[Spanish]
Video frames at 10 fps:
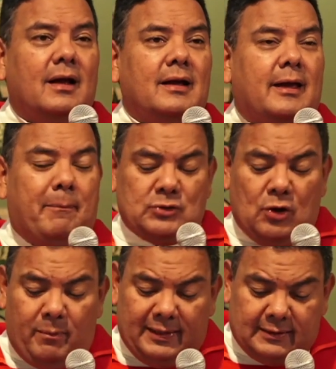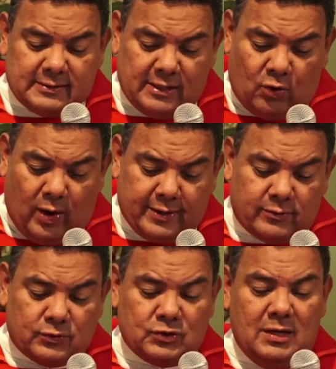¿Qué pasó a los 25
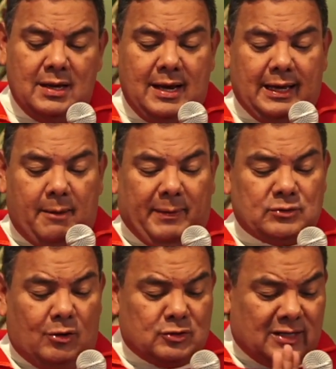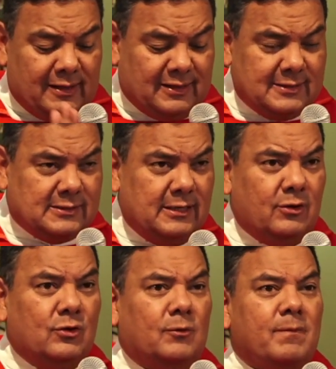años? ¿Qué pasó a los
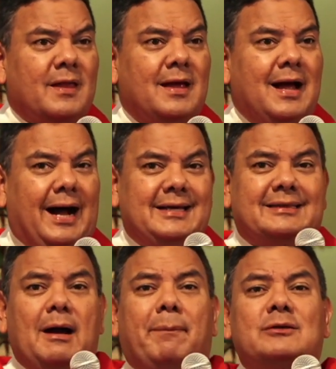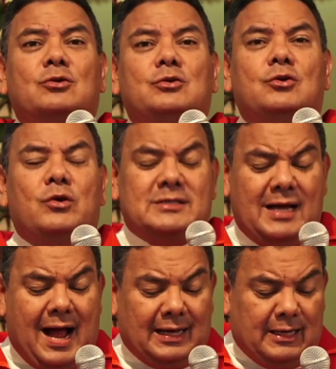35? Hay etapas donde uno dice,
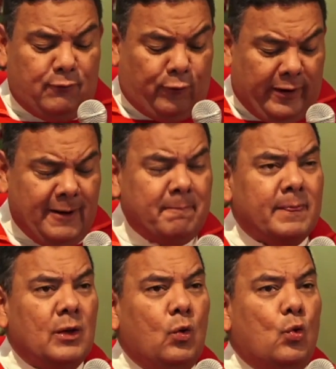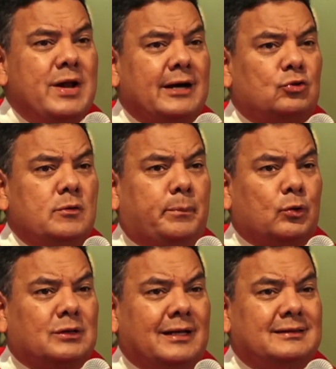aquí fue un acto
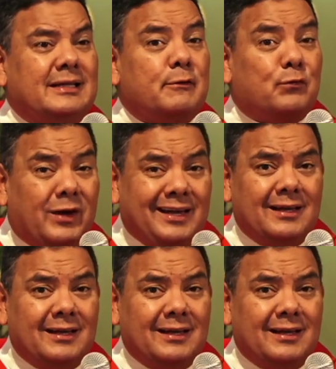importante de fe,